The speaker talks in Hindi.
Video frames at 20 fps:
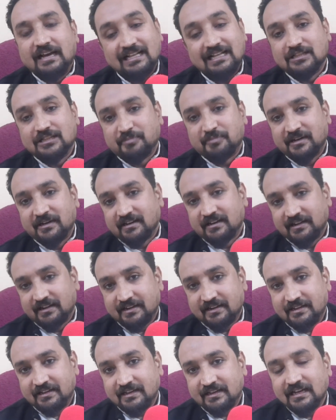हेल्थ पर कर
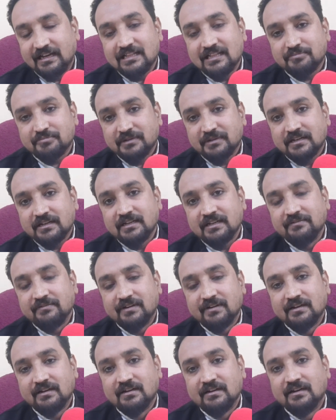रहे हैं हेल्थ पर
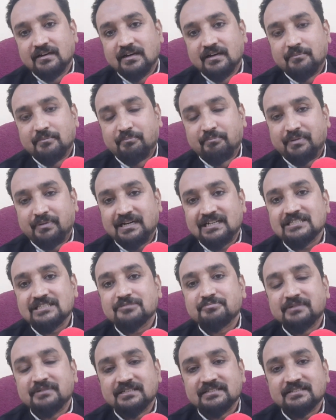केवल
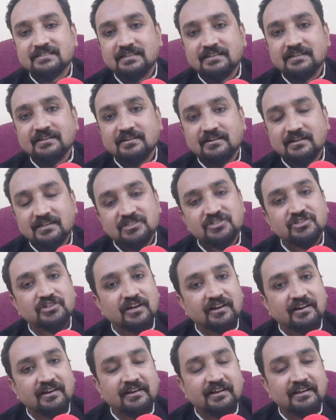पाँच परसेंट खर्च
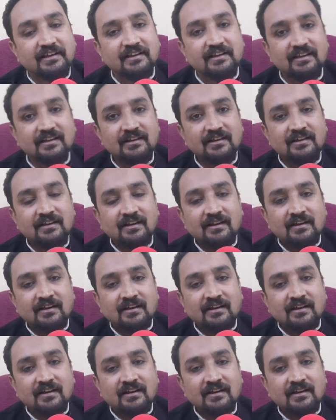कर रहे हैं